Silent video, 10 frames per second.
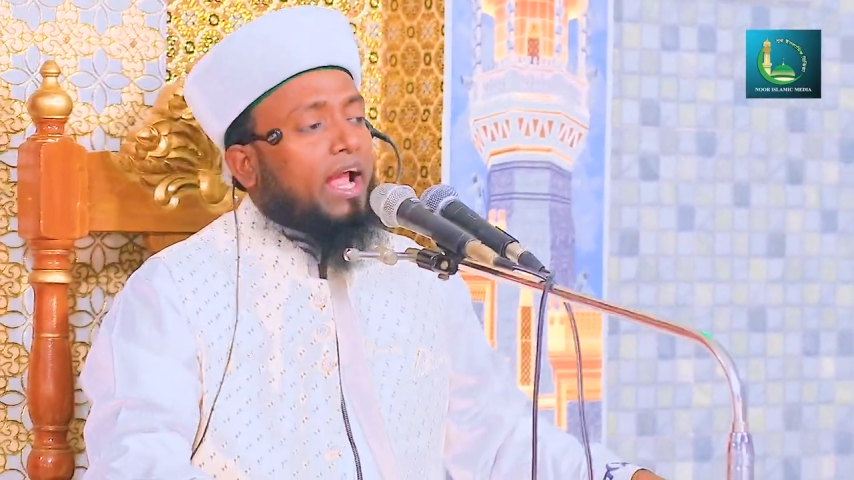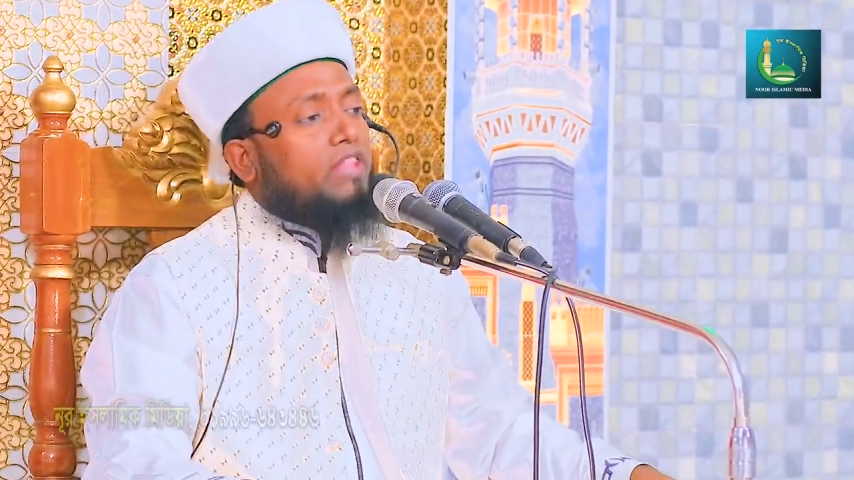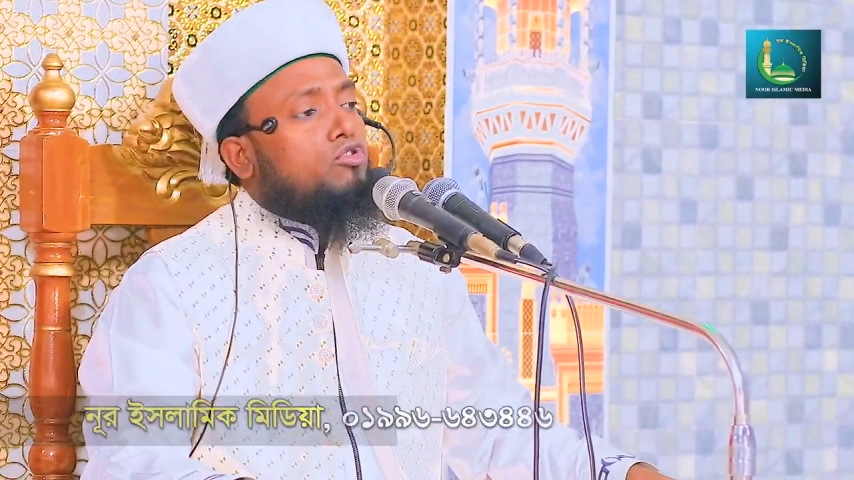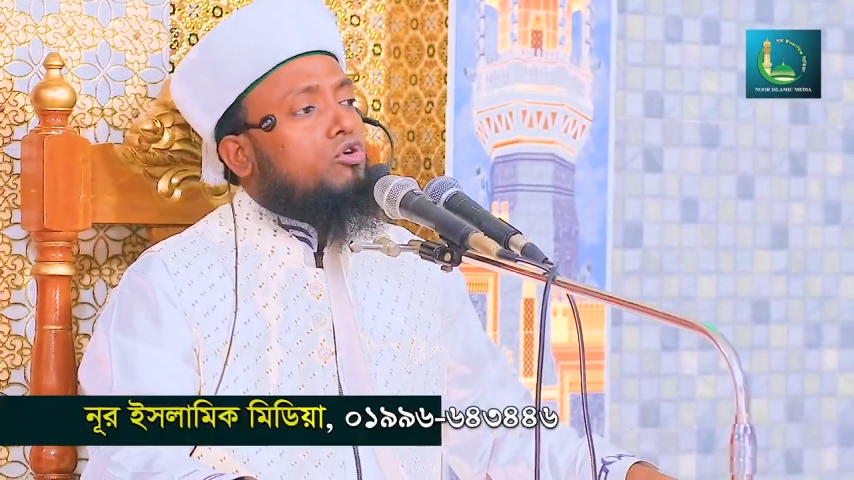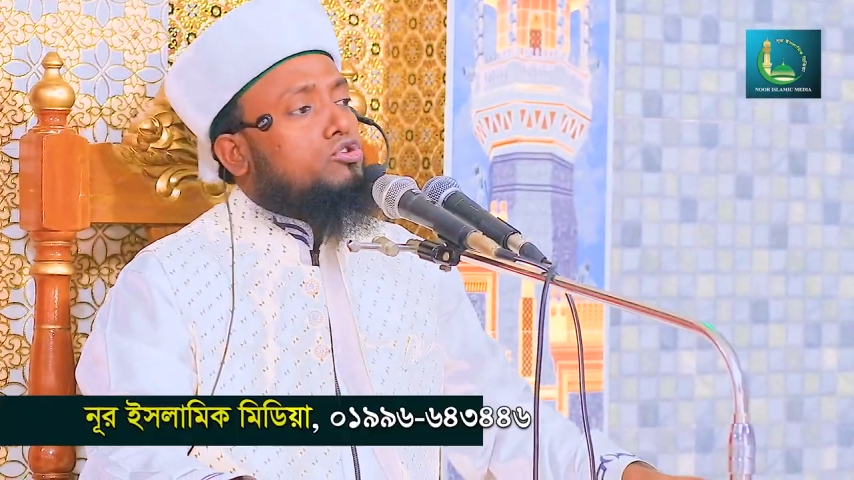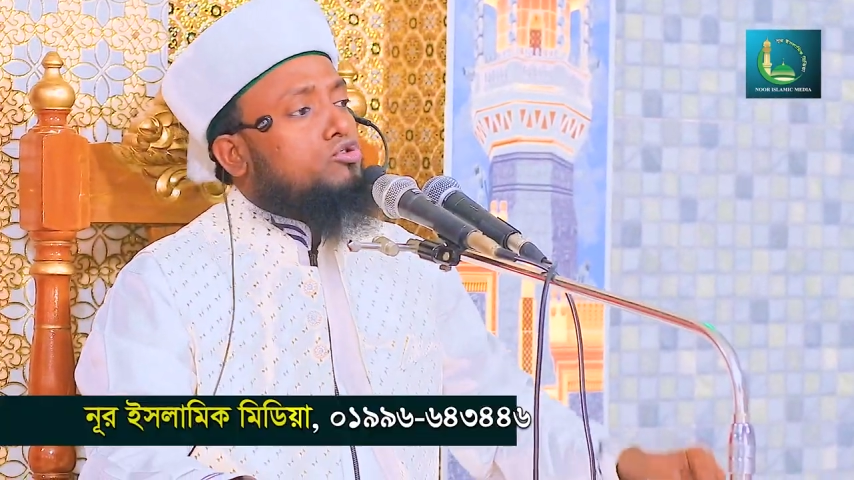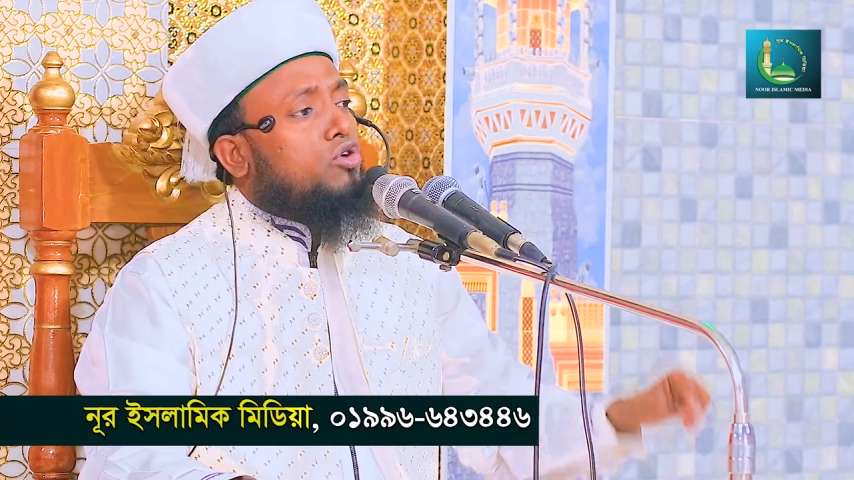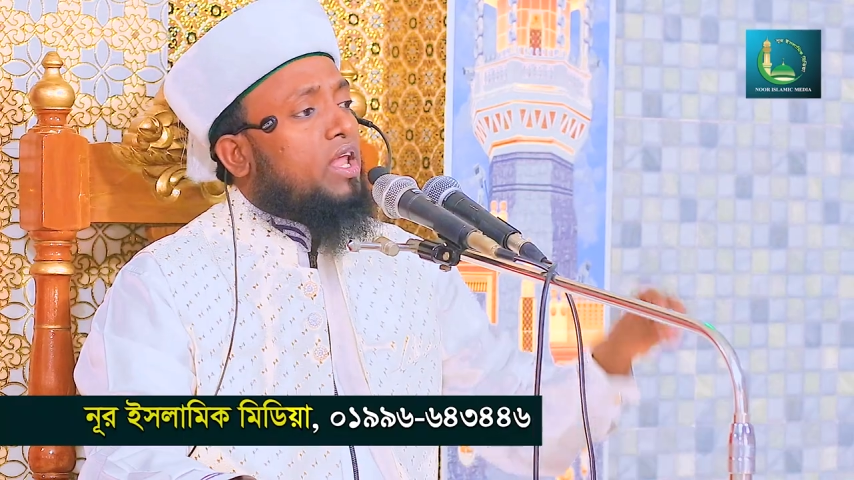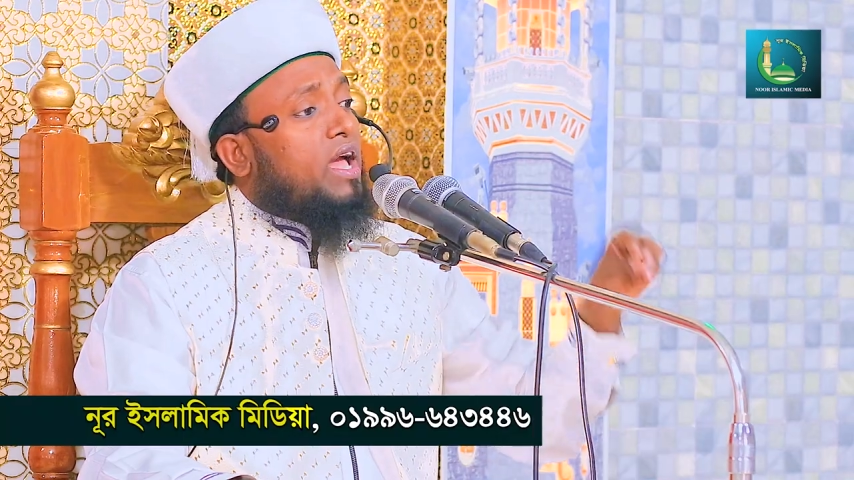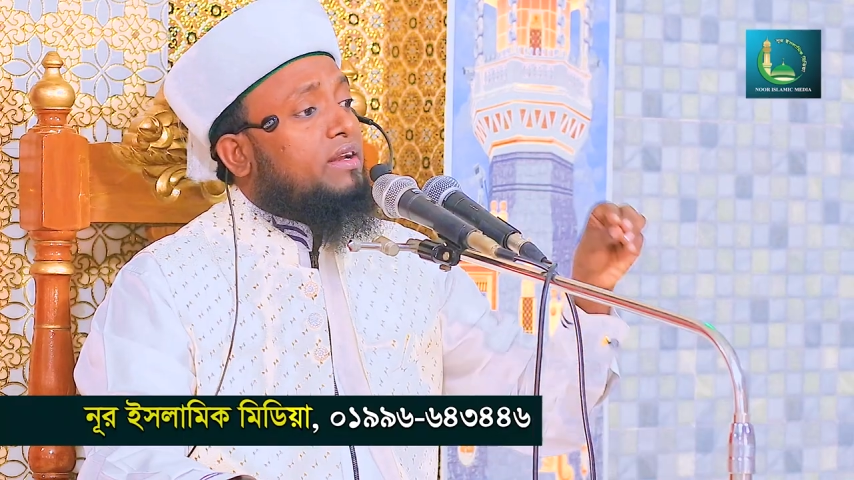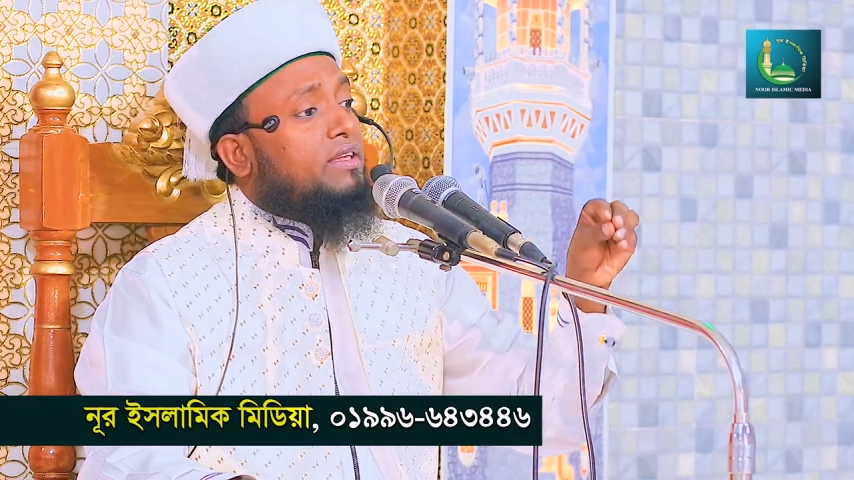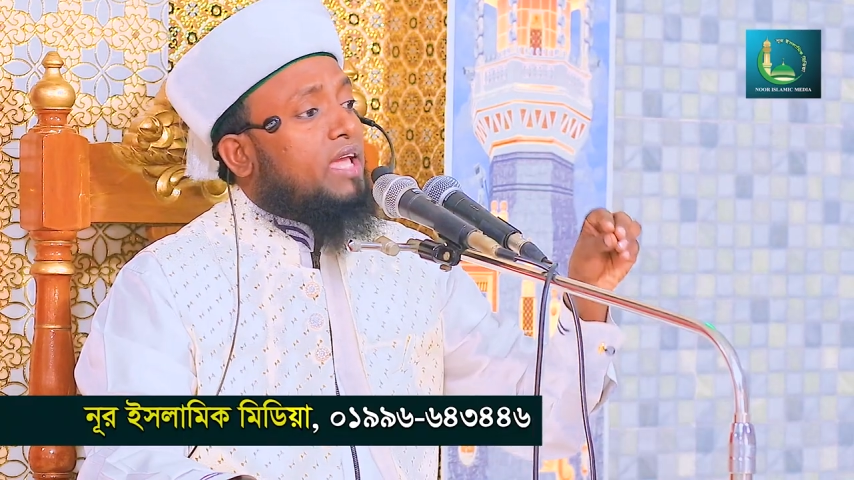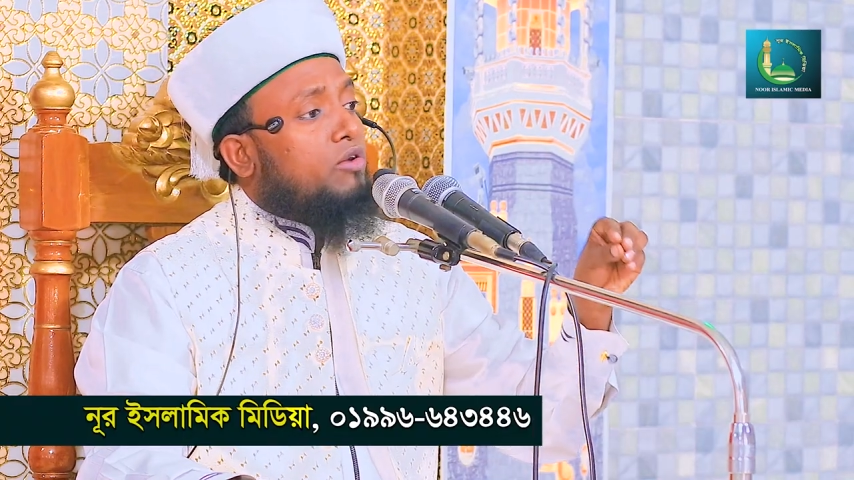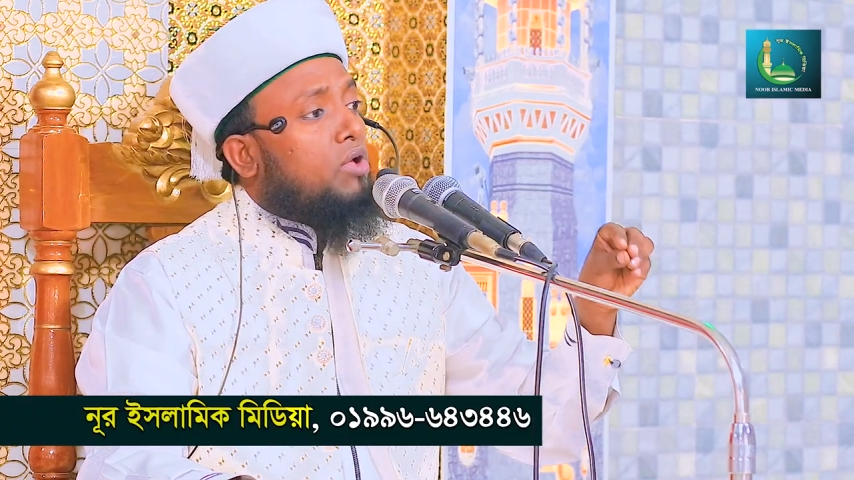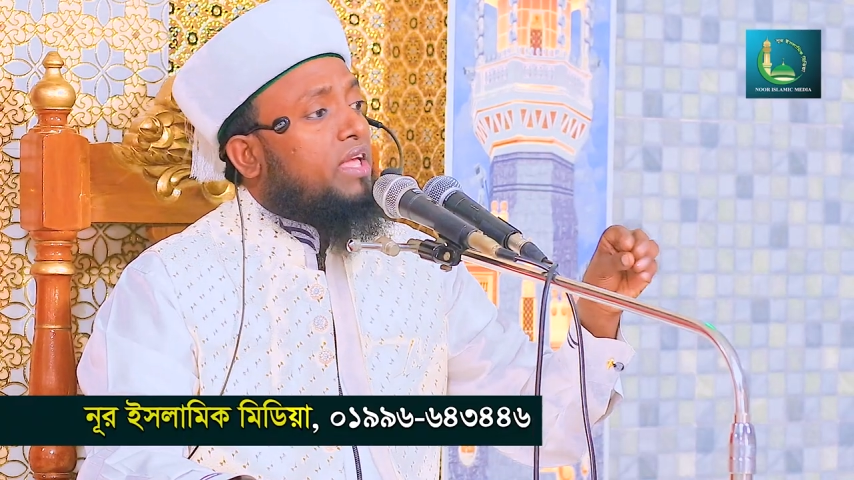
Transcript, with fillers: এত সুগরান কেন